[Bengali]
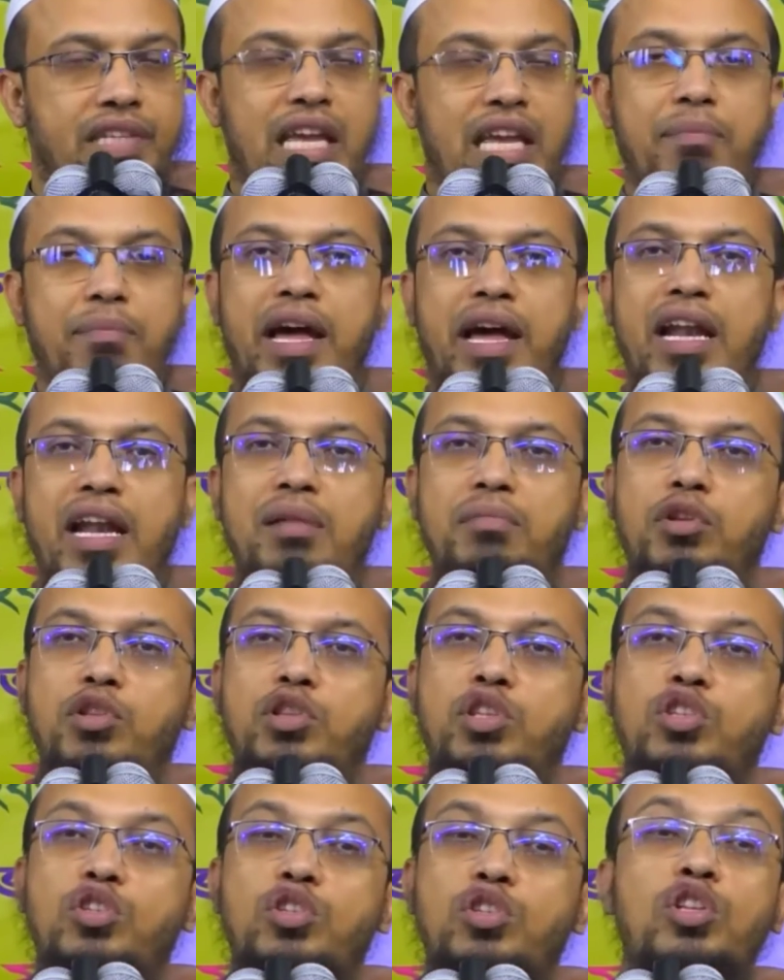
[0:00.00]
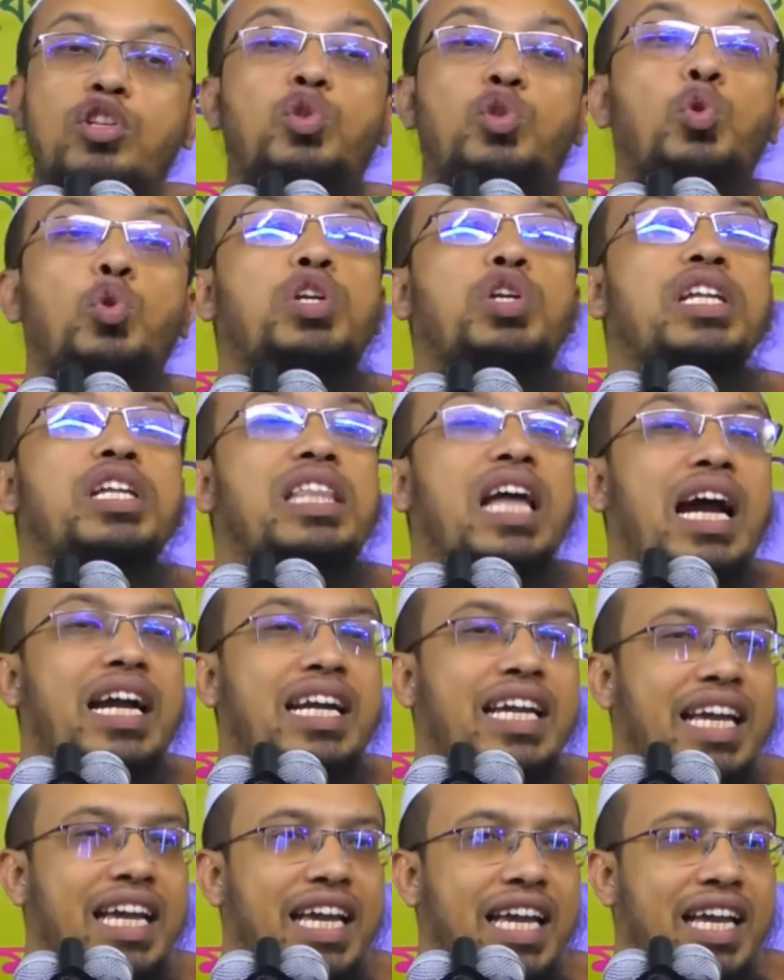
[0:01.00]
ইমানের মধ্যে যদি ত্রুটি
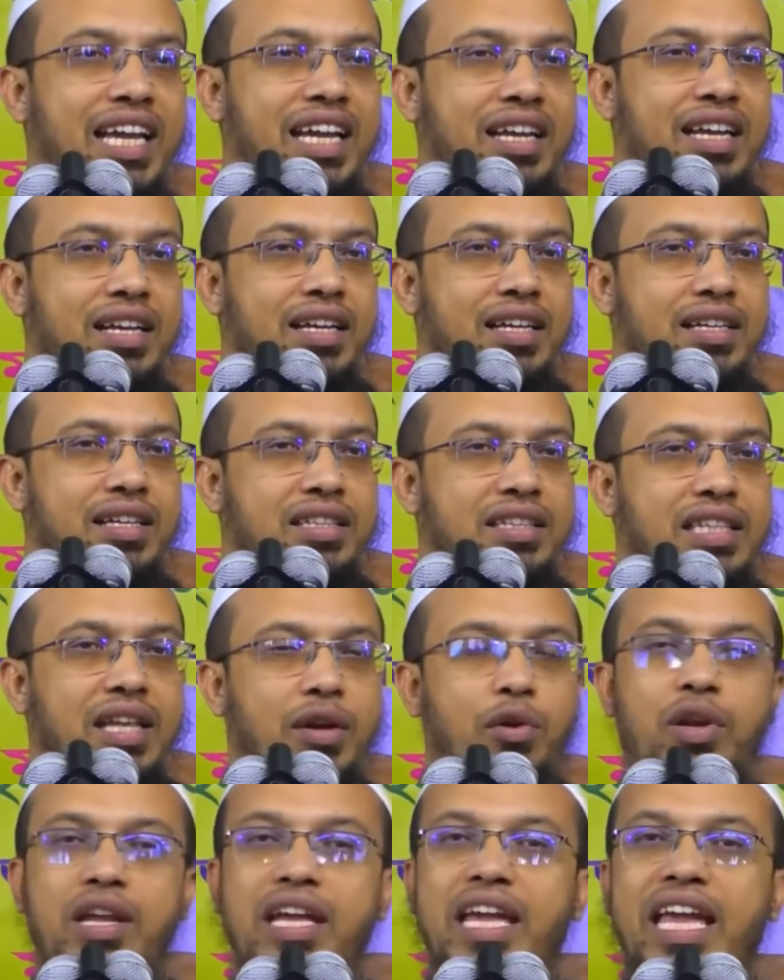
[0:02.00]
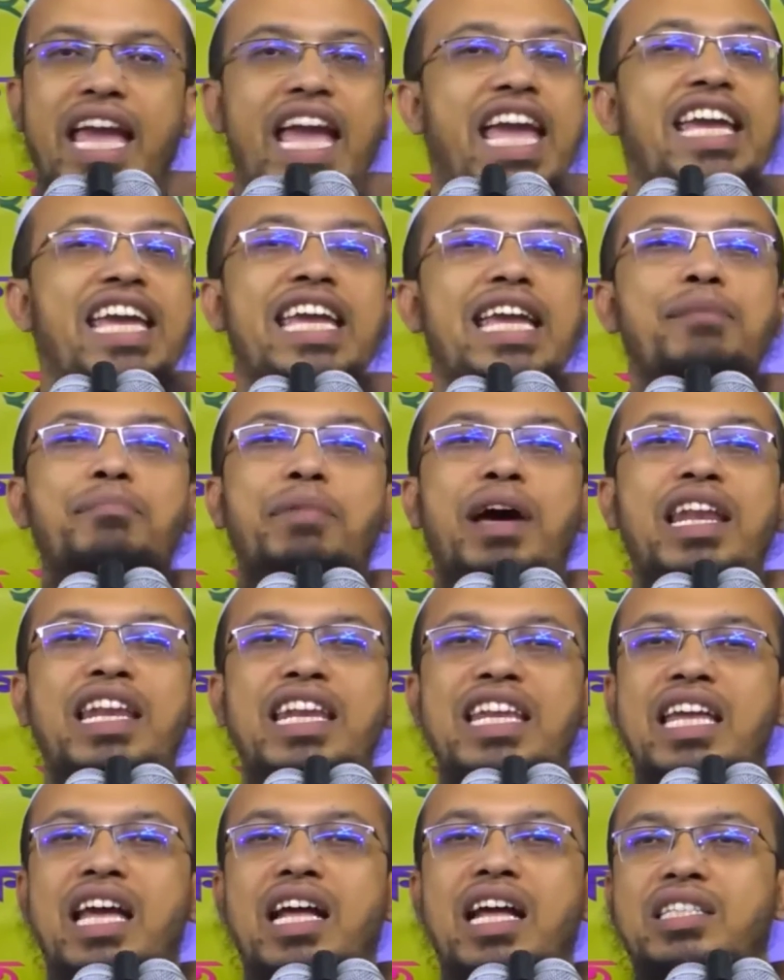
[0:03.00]
থাকে তাহলে এই ইমান
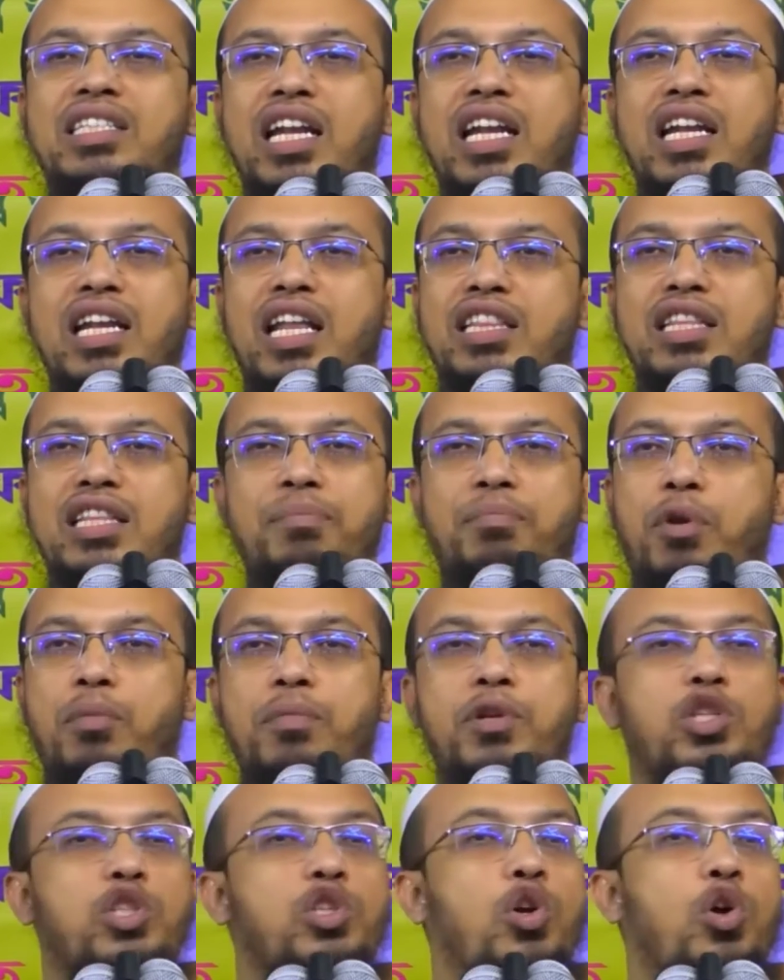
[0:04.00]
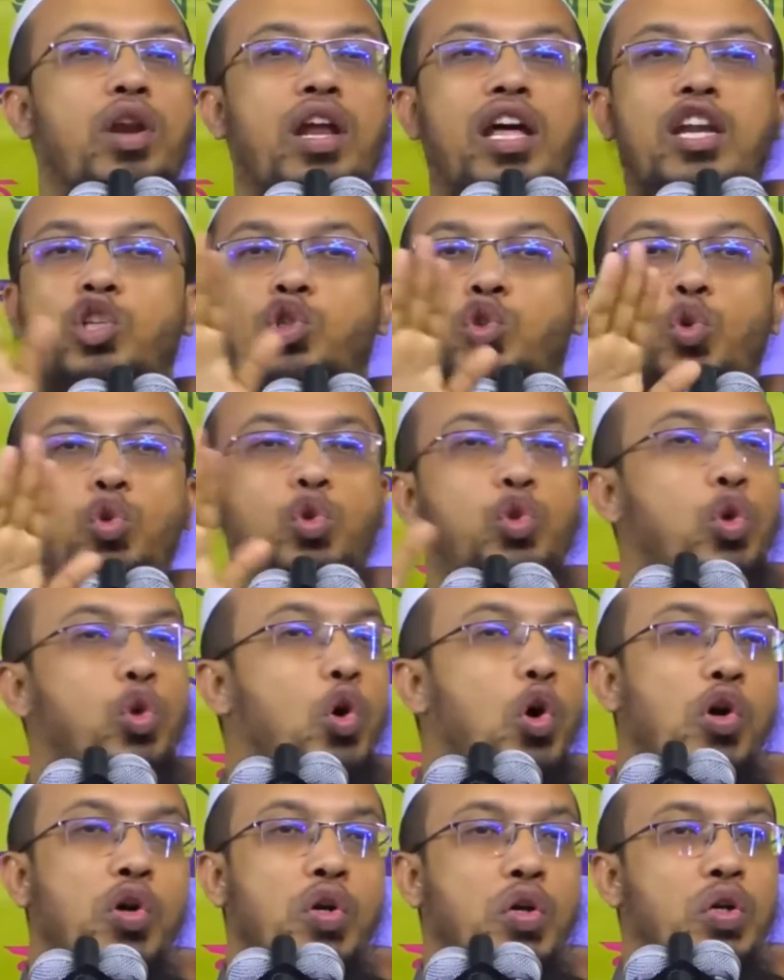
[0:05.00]
নিয়ে জান্নাতে প্রবেশ করার
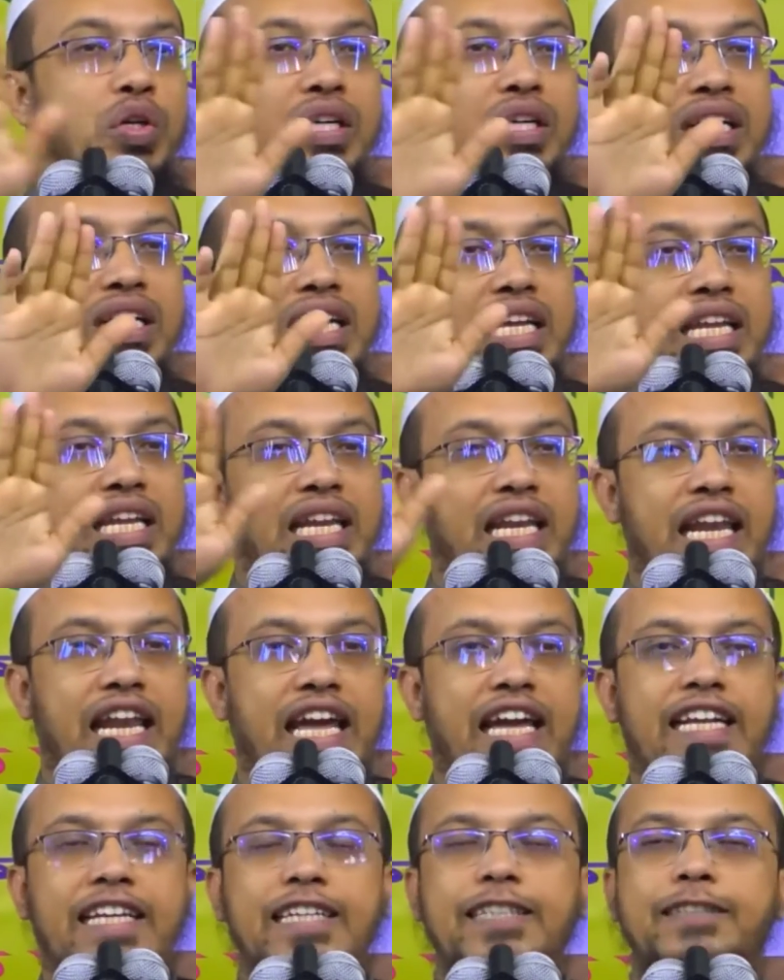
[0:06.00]
সুযোগ নাই